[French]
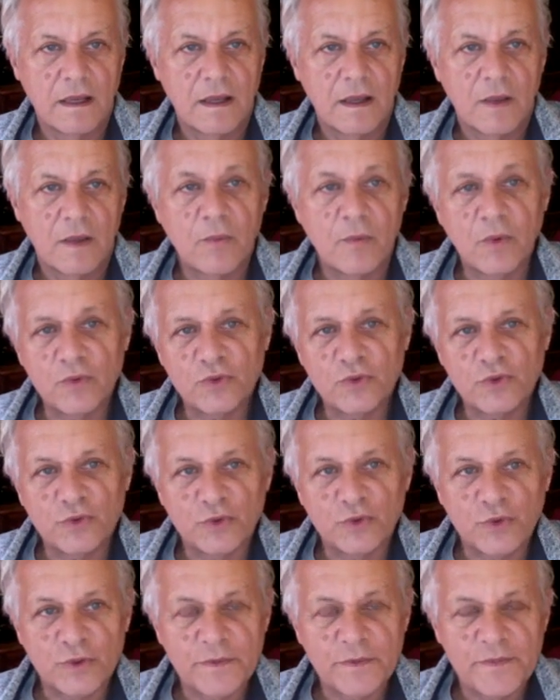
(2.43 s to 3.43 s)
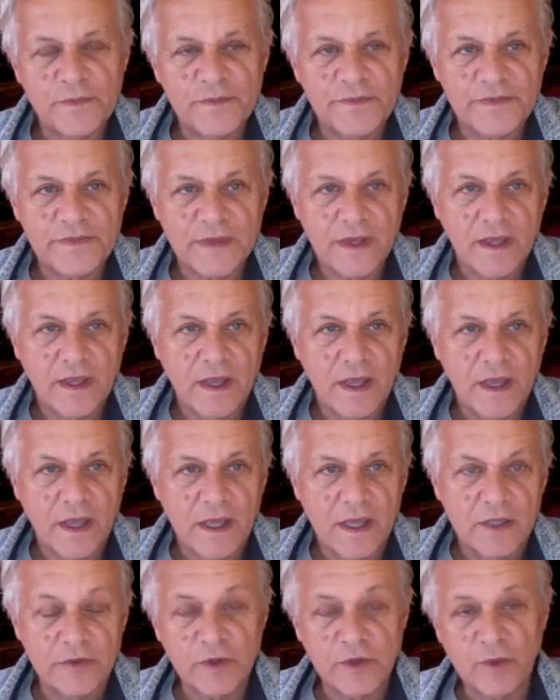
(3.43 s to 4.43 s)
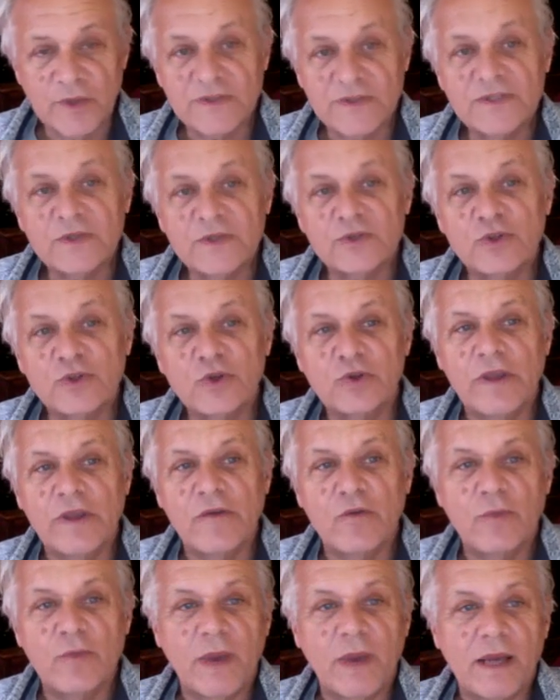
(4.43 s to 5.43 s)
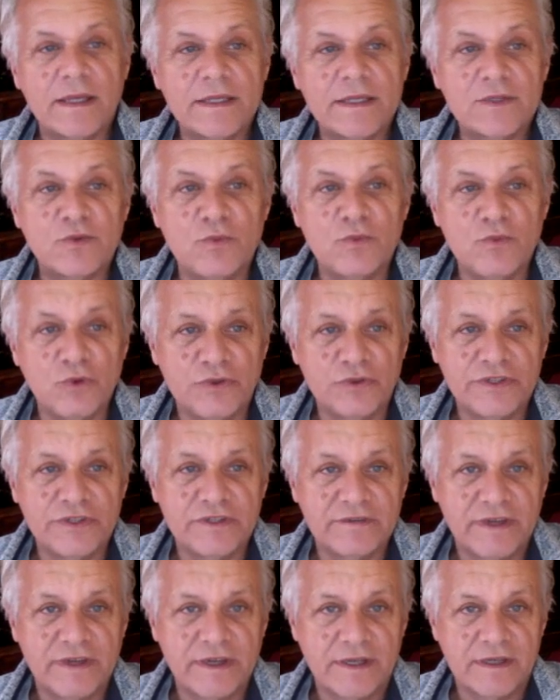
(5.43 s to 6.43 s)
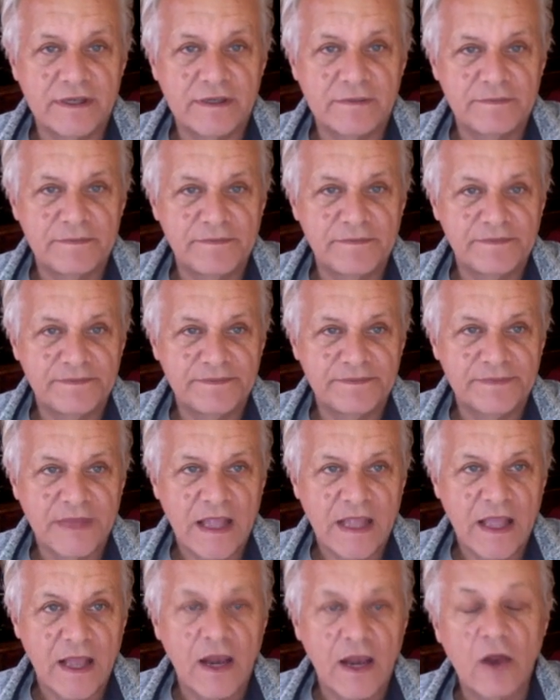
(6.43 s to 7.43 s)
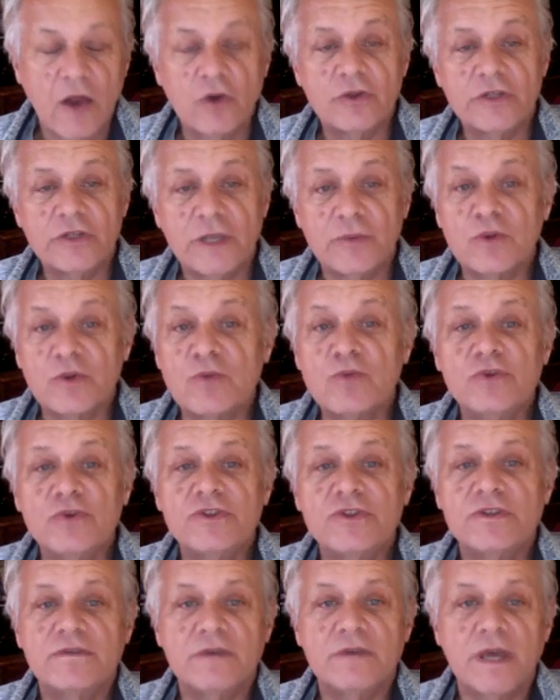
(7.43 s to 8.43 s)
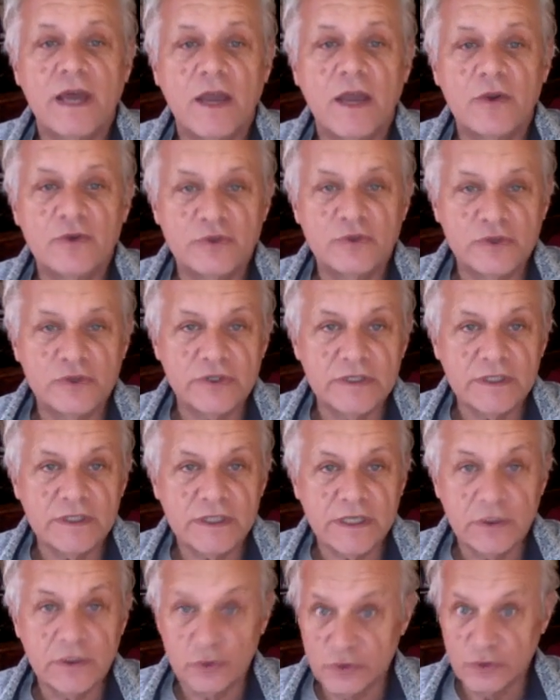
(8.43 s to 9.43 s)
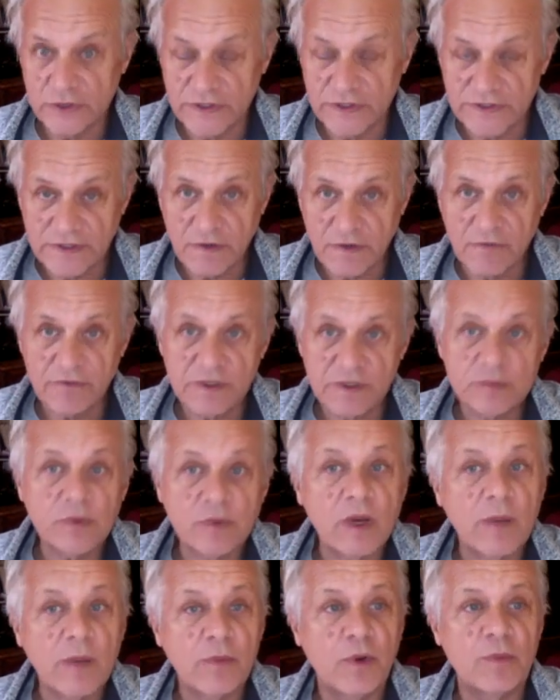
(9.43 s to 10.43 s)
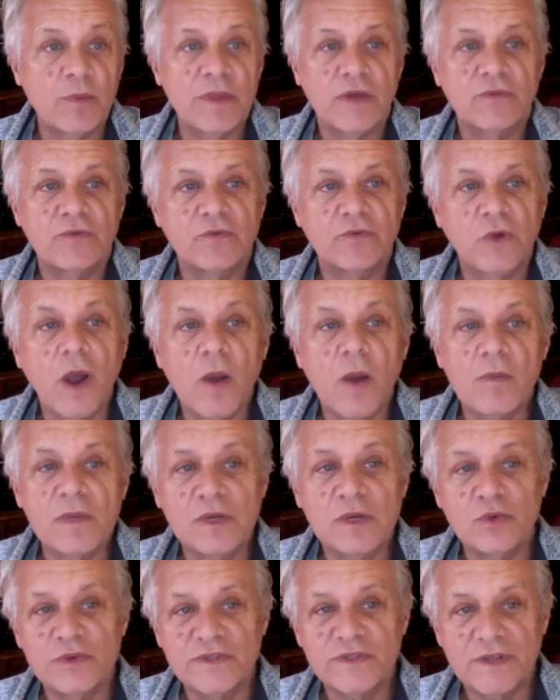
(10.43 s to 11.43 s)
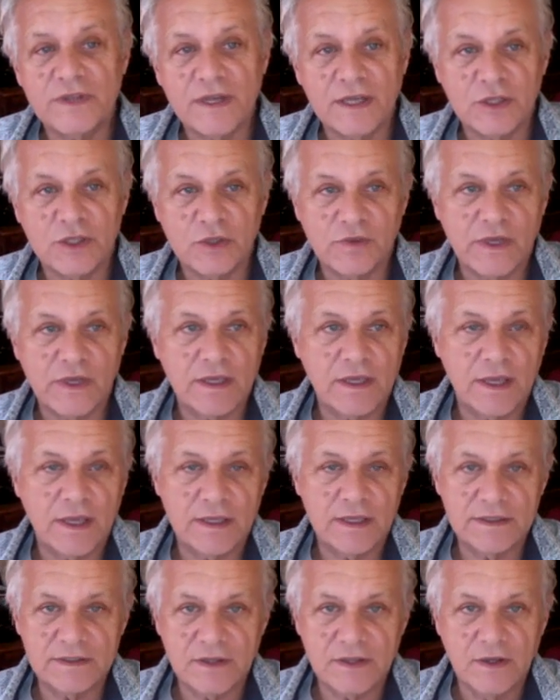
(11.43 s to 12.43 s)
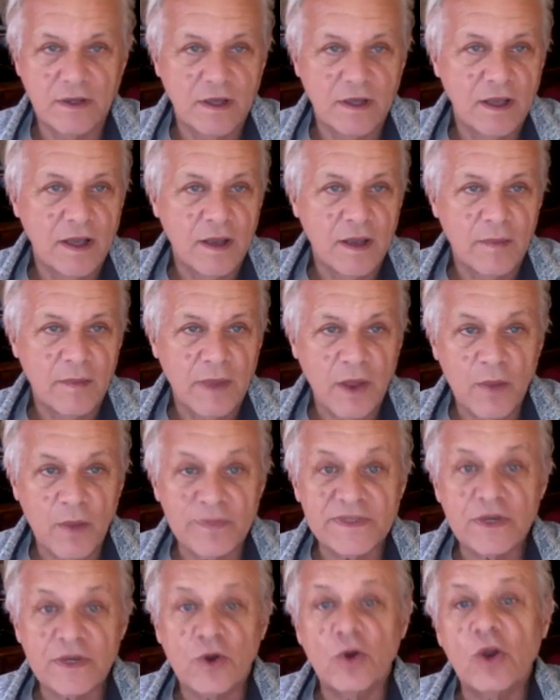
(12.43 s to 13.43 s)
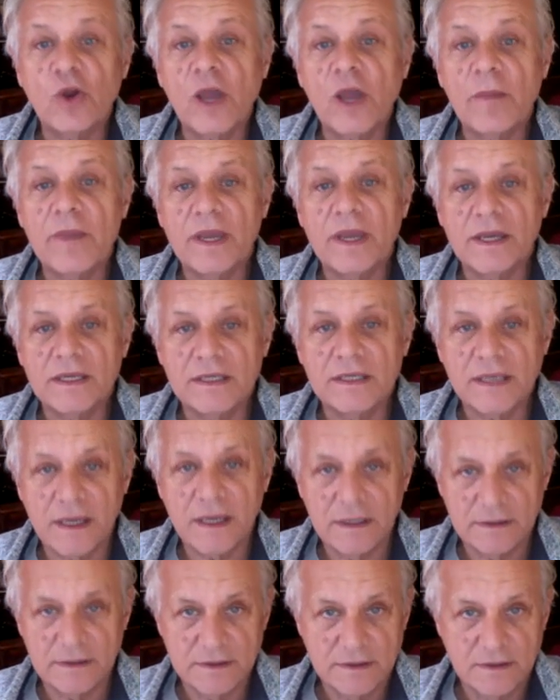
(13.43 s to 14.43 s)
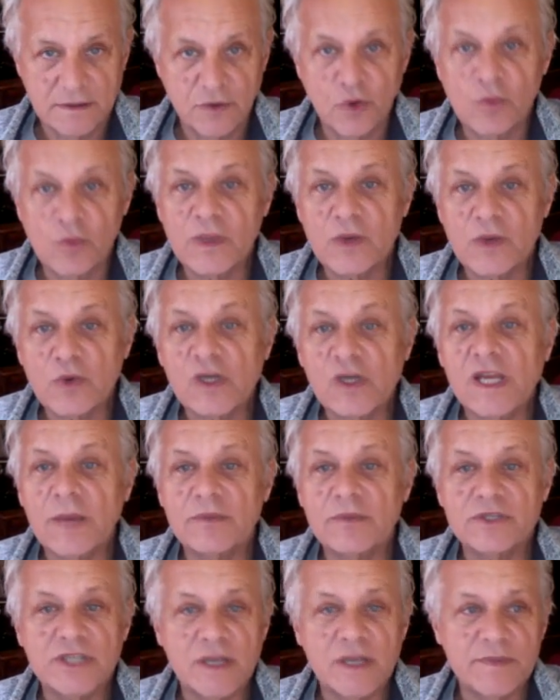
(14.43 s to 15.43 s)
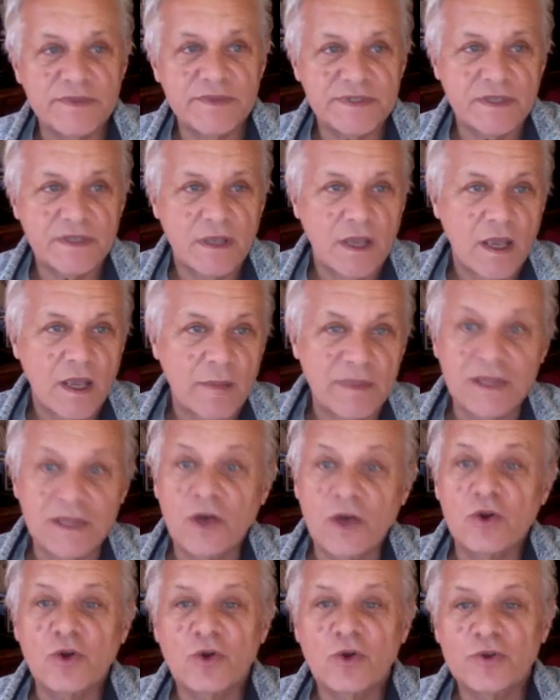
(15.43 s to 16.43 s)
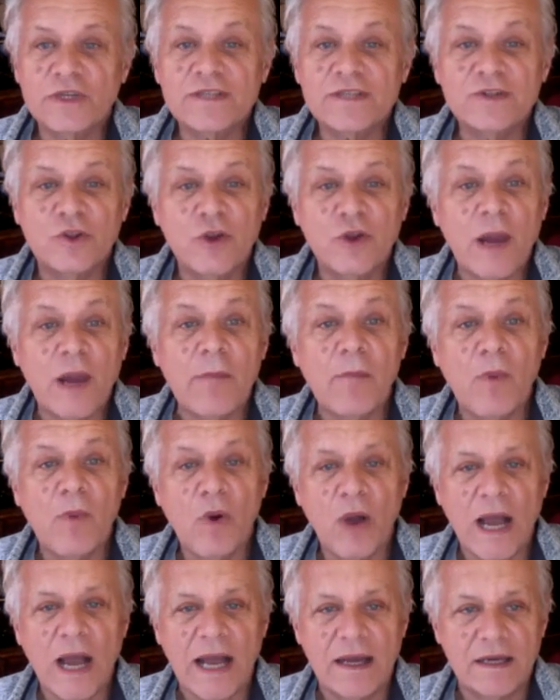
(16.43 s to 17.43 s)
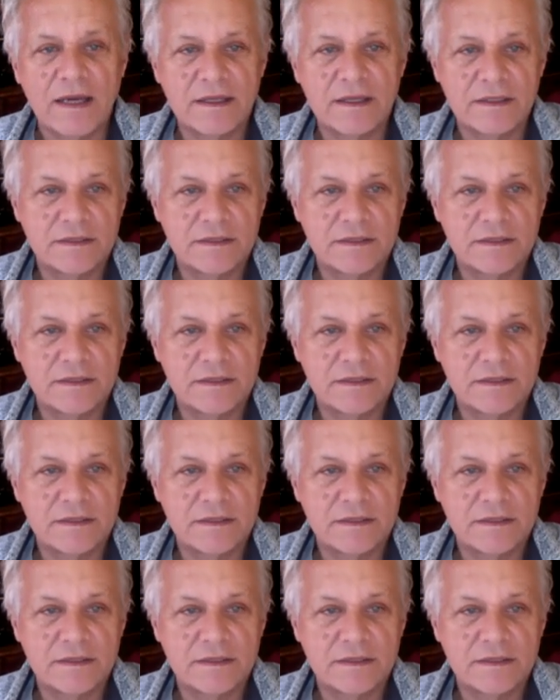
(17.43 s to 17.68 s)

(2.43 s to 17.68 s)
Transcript: Bonjour, je vais commencer aujourd'hui à vous parler du multivers. Alors le terme de multivers a été utilisé en fait pour la première fois en 1895 par un psychologue américain nommé William James, mais dans le contexte de la morale.